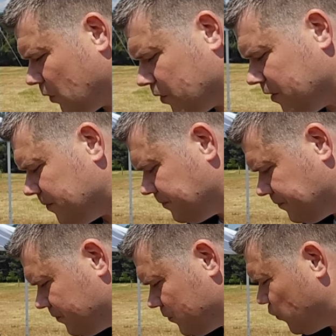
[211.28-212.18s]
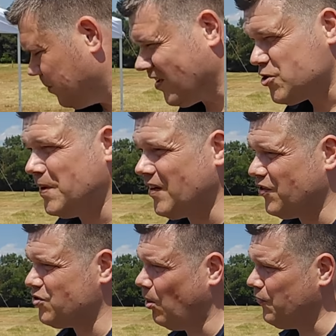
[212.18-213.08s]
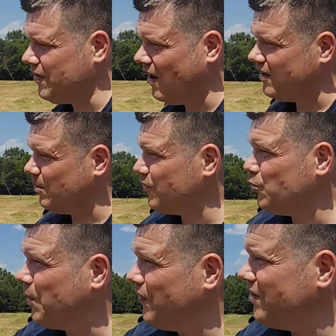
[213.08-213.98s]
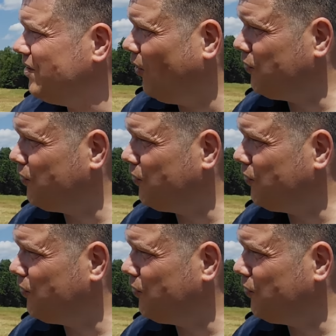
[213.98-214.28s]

Okay, wie man das später verschraubt, vernagelt, aber super, was sie hier